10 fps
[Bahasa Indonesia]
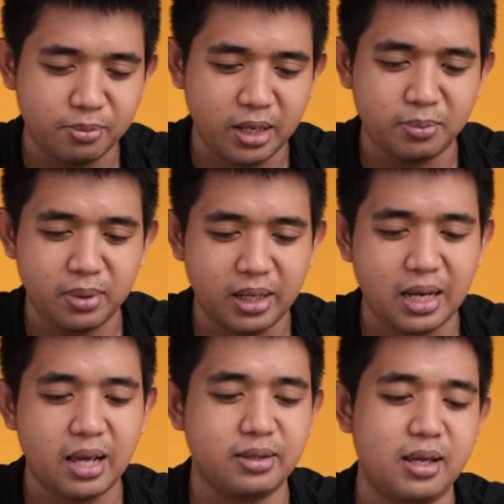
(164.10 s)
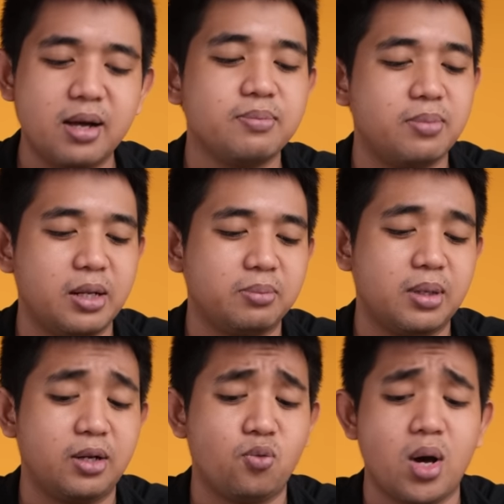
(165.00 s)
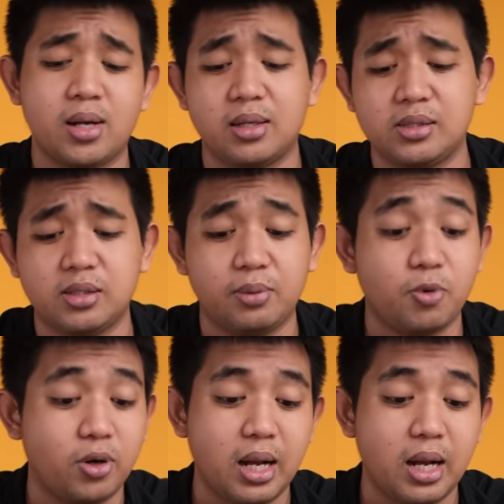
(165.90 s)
brand-brand lainnya, brand-brand wireless clip-on